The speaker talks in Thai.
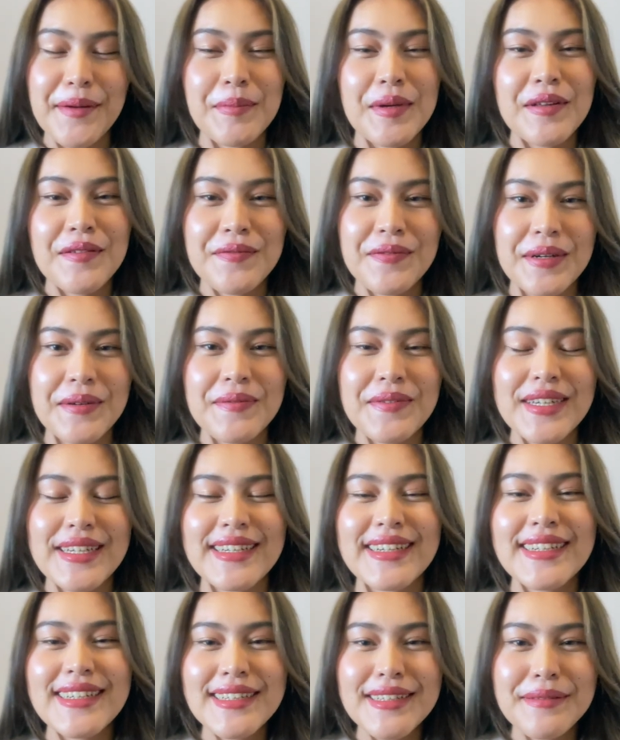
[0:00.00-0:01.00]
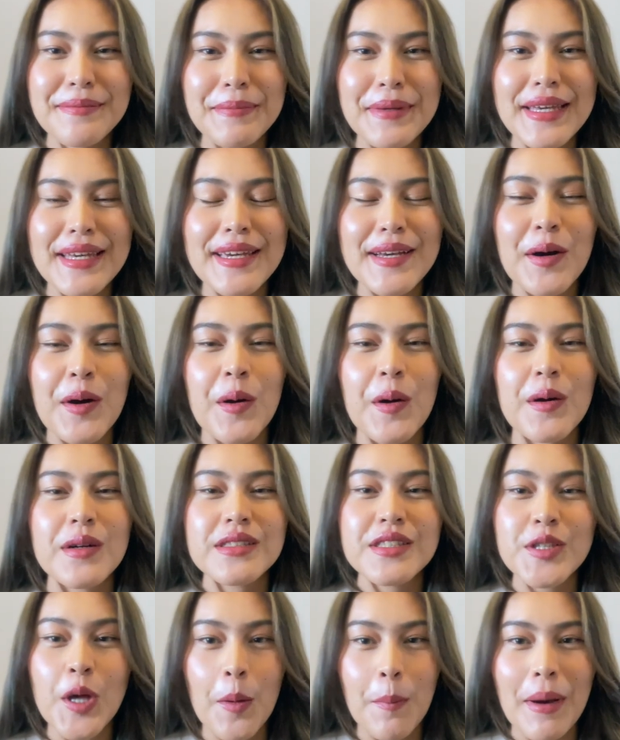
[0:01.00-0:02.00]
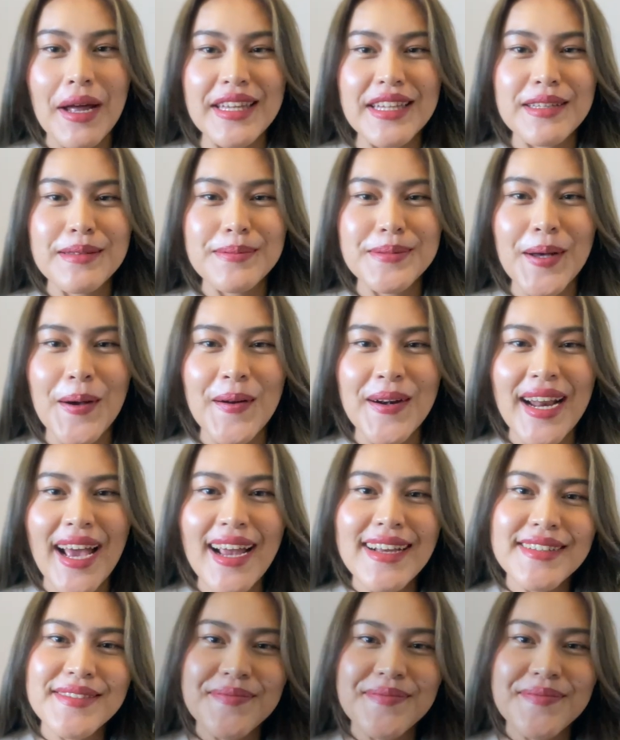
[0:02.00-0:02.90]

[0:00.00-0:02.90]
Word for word: เป็น favorite ครึ่งปีของ สองพันยี่สิบสอง นะ